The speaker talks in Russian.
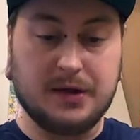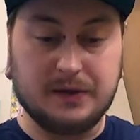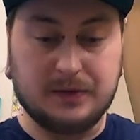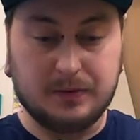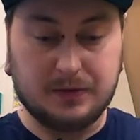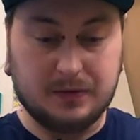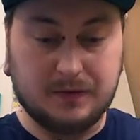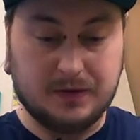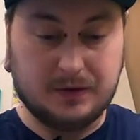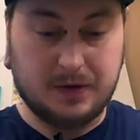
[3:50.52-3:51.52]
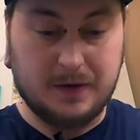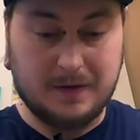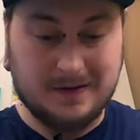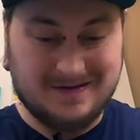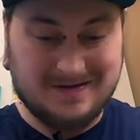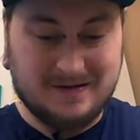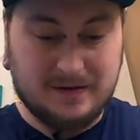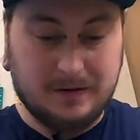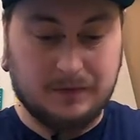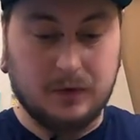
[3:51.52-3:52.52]
часто используют на Востоке.
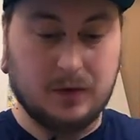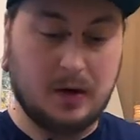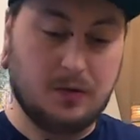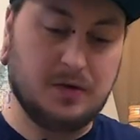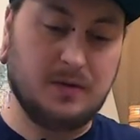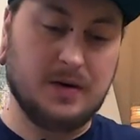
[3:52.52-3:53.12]
Он